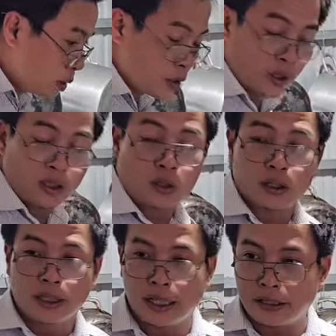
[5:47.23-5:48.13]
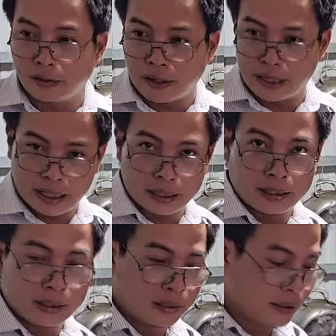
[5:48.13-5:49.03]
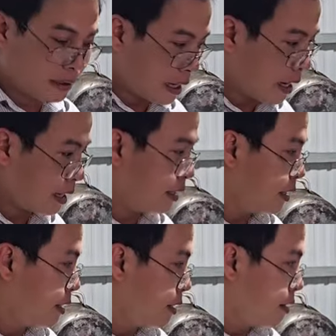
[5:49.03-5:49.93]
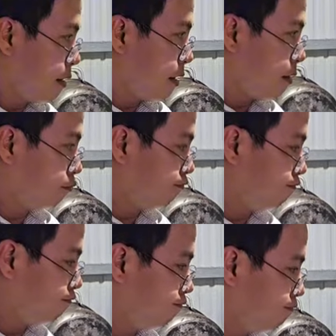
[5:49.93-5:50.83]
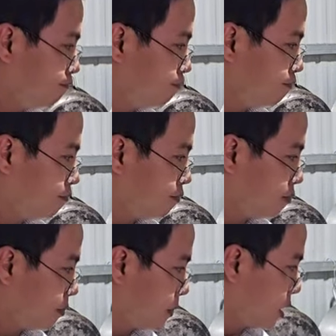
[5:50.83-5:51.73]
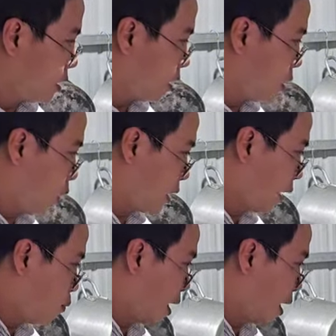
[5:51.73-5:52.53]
trong đó dạ. nó, nó tươi ha chị Vân dạ. ha dạ um, còn cái góc